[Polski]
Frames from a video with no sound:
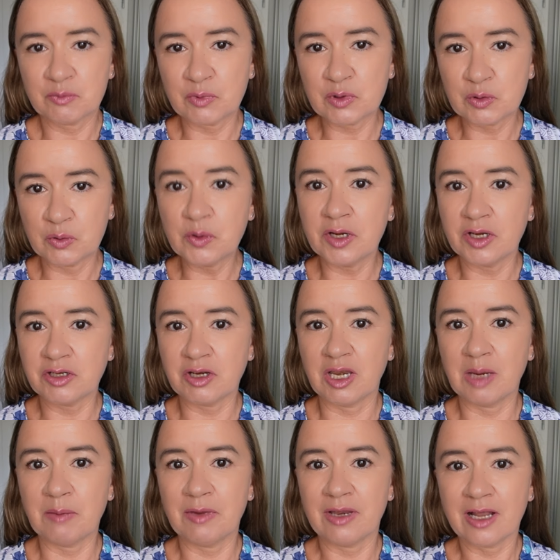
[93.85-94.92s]
posługuję się
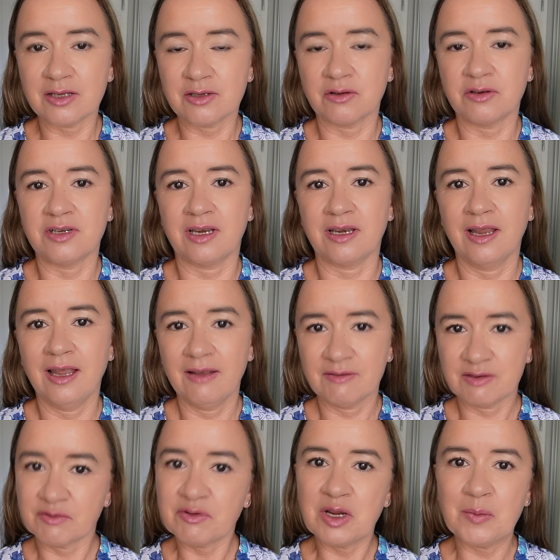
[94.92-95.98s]
nimi na co dzień
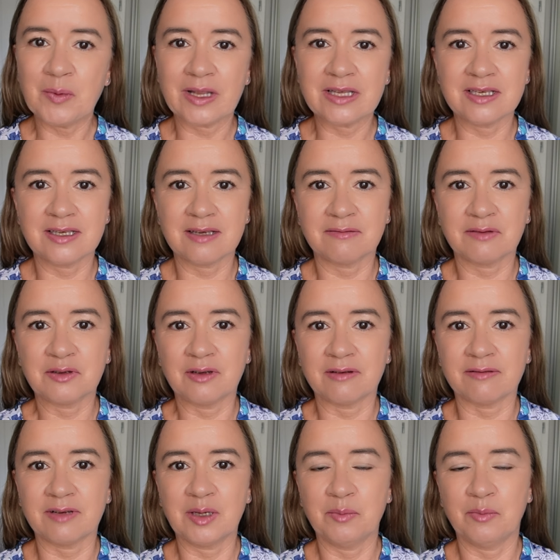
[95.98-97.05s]
w swojej pracy
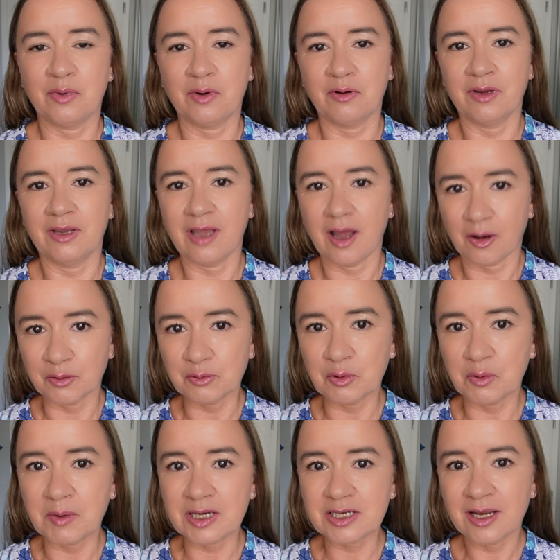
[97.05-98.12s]
zawodowej, bo i jako
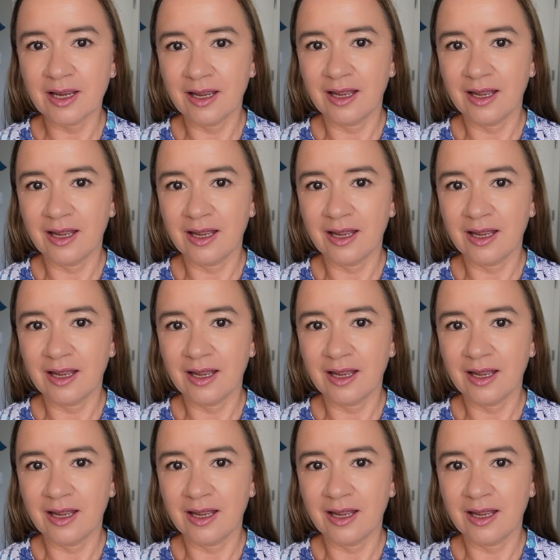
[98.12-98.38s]
tłumacz